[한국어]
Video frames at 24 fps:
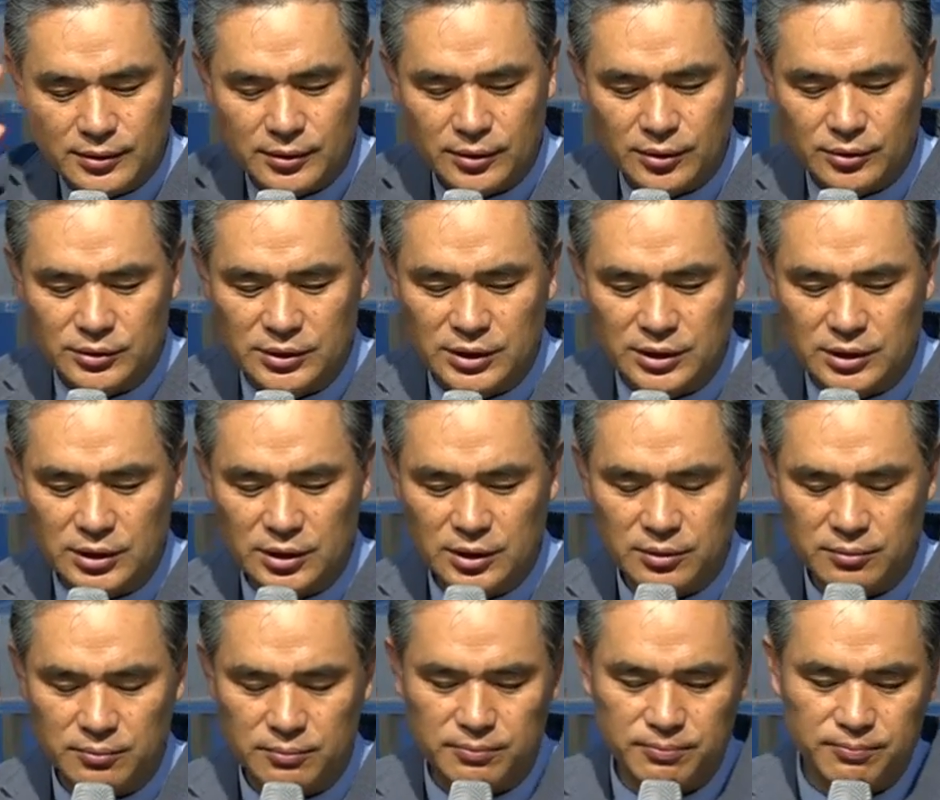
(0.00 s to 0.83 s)

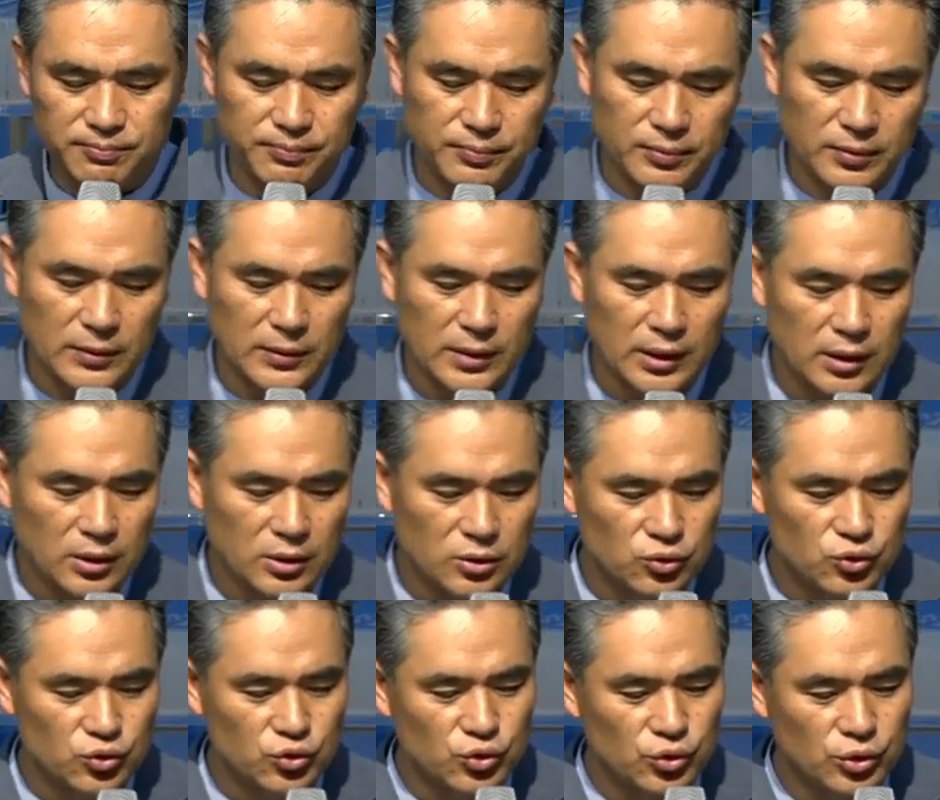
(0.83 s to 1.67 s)
형제님
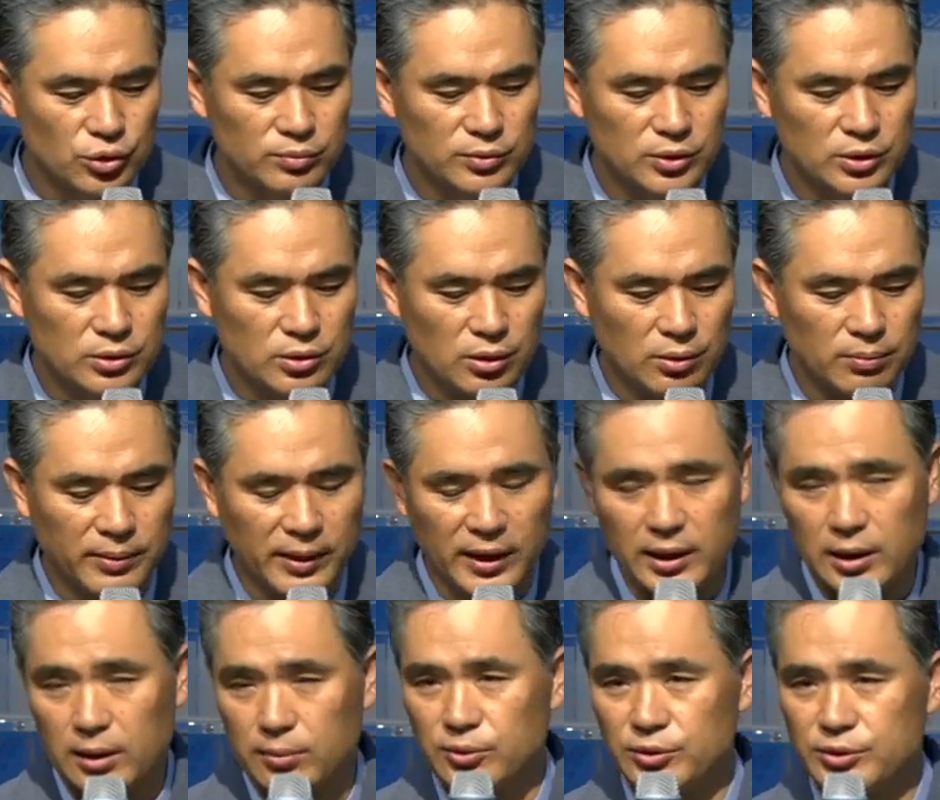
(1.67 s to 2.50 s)
주님을 더
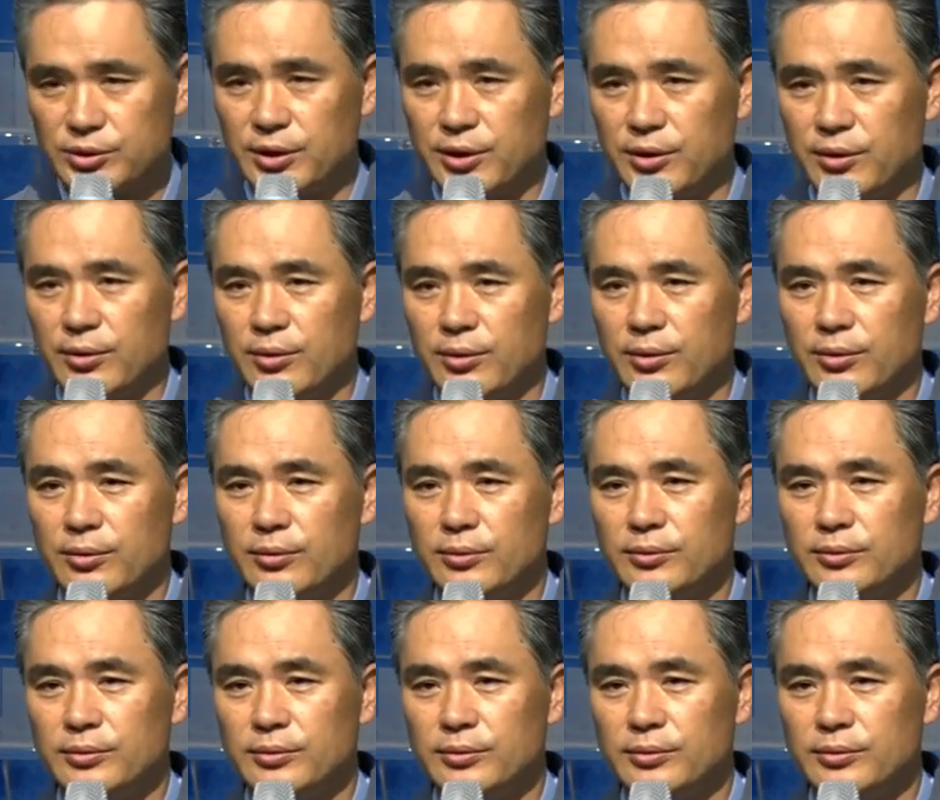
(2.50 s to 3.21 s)
바라보세요.